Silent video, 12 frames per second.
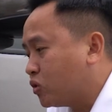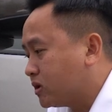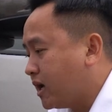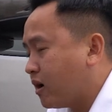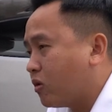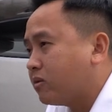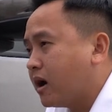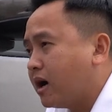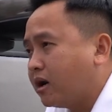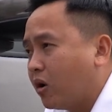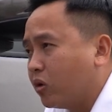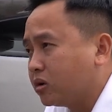chủ xe cũng
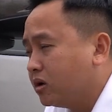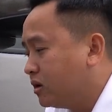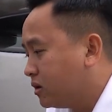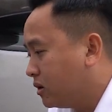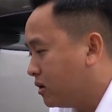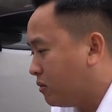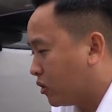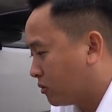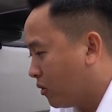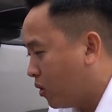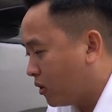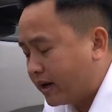đã đầu tư một
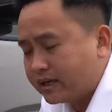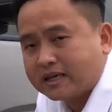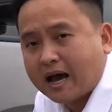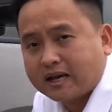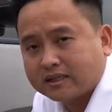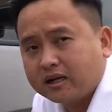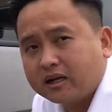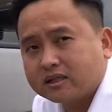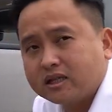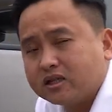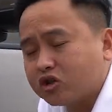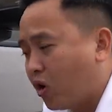bộ ghế da rất là
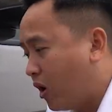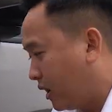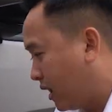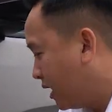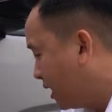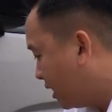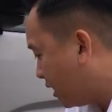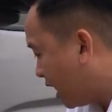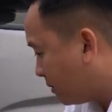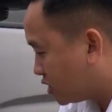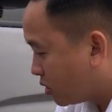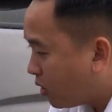xịn sò này
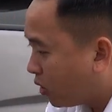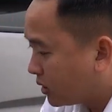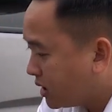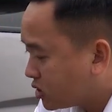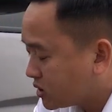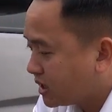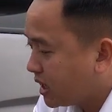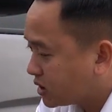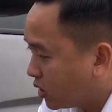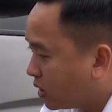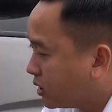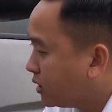Làm chống ồn hết cho xe
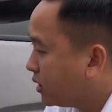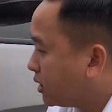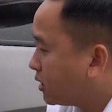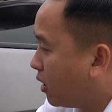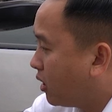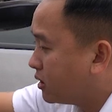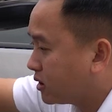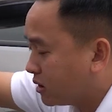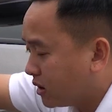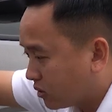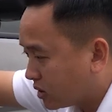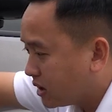rồi Đó, ờ,
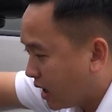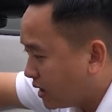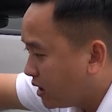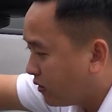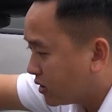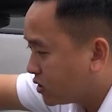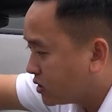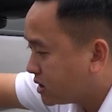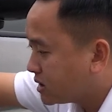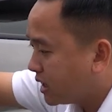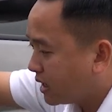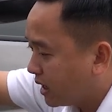Đầu tư khá nhiều vào cho
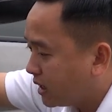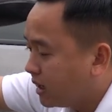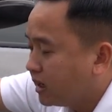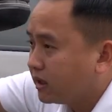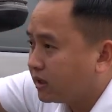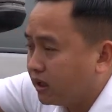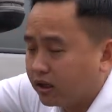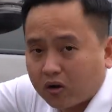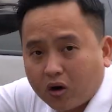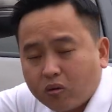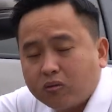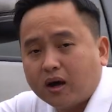chiếc xe này Thì
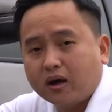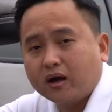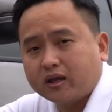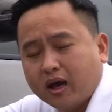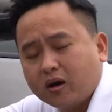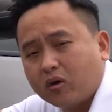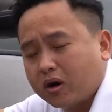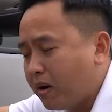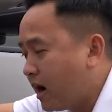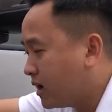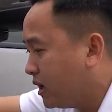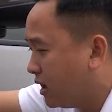nó cũng là lợi thế của các
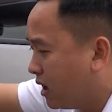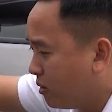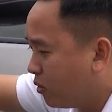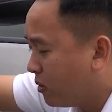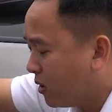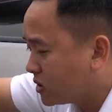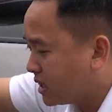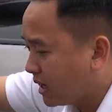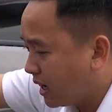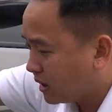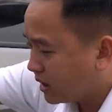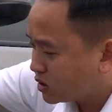bác khi mua mẫu xe
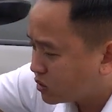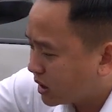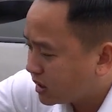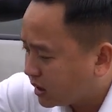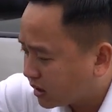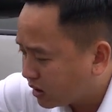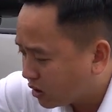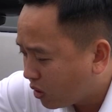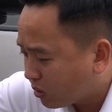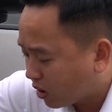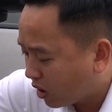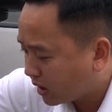này Đây chúng ta nhìn cái
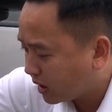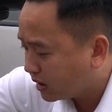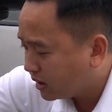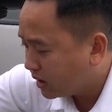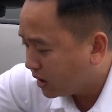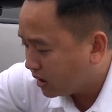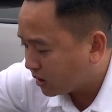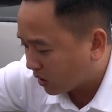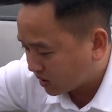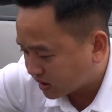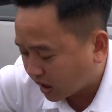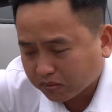lốp của nó này
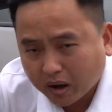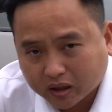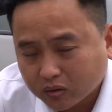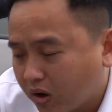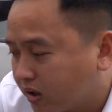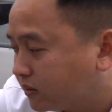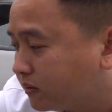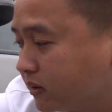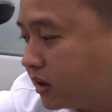Còn dày bịch luôn